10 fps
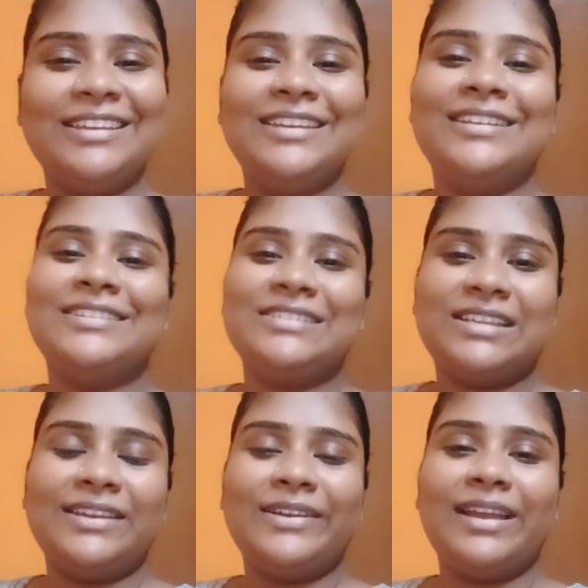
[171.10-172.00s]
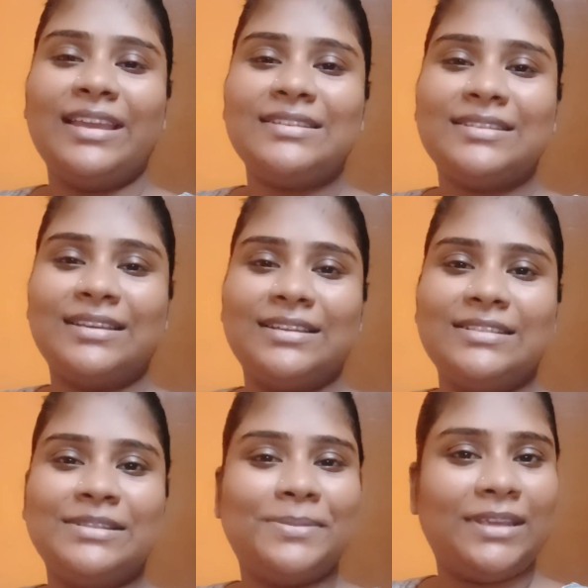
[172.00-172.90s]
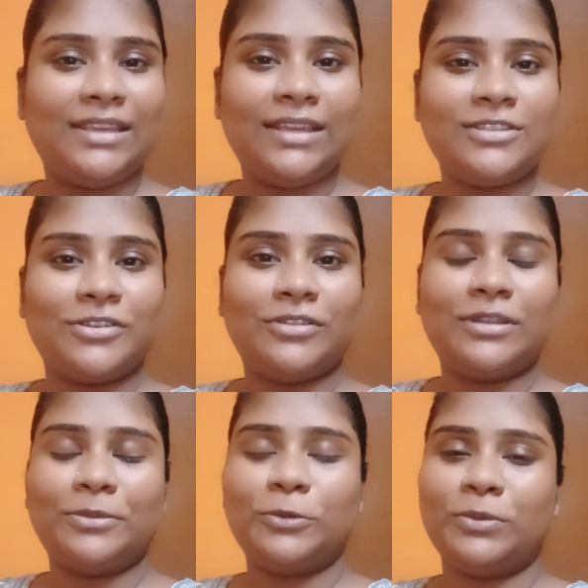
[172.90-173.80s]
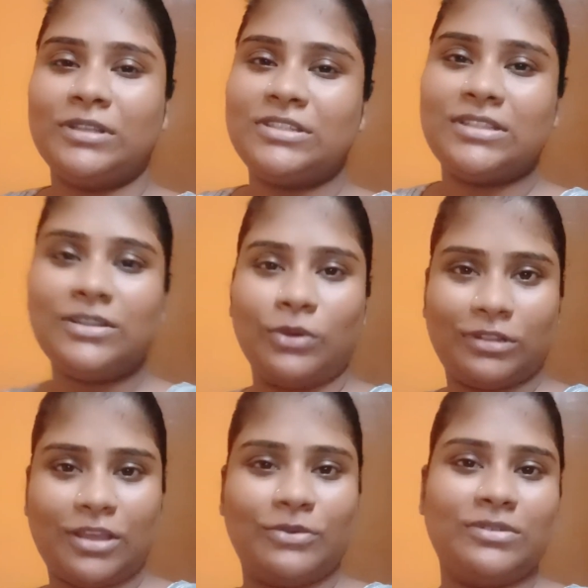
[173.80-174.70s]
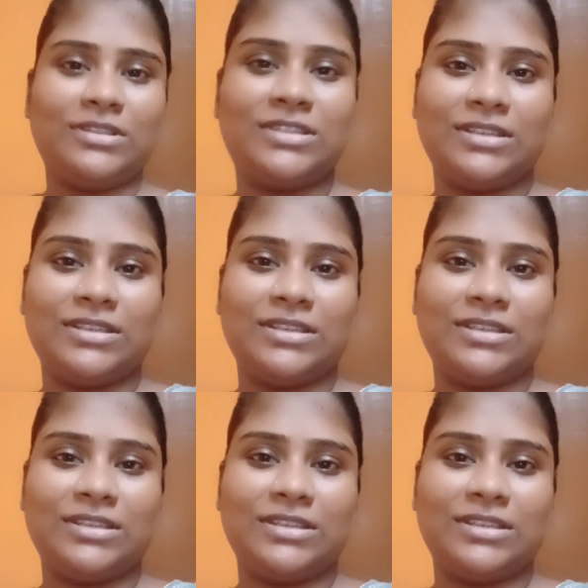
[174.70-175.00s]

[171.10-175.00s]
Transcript: তো যাই হোক গাইজ জিমে গিয়ে চলো তার তোমাদের সাথে কথা হচ্ছে